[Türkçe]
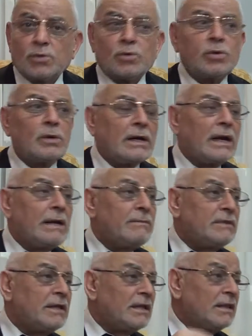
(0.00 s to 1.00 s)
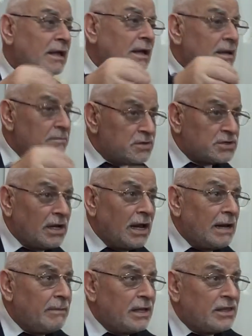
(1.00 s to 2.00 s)
Ruhlar aleminden de misal
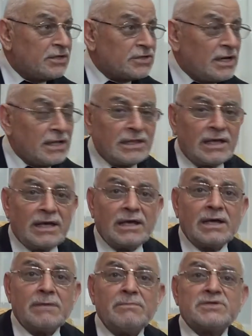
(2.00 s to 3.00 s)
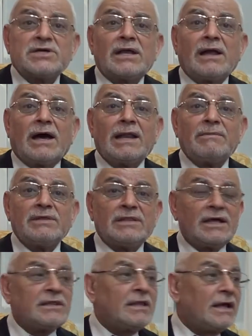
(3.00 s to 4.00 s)
alemine tecelli etti. Misal
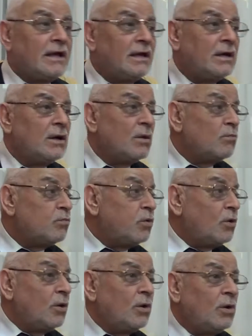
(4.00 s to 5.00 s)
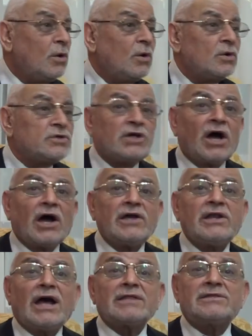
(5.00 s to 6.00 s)
aleminden de bu
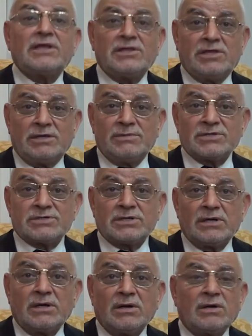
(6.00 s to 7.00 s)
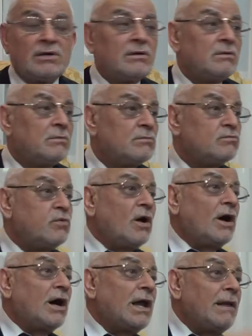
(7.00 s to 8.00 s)
kainat dediğimiz bu
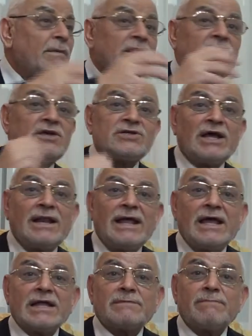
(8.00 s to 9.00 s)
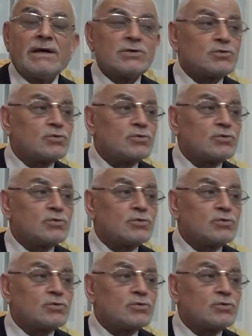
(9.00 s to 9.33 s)
aleme tecelli etmek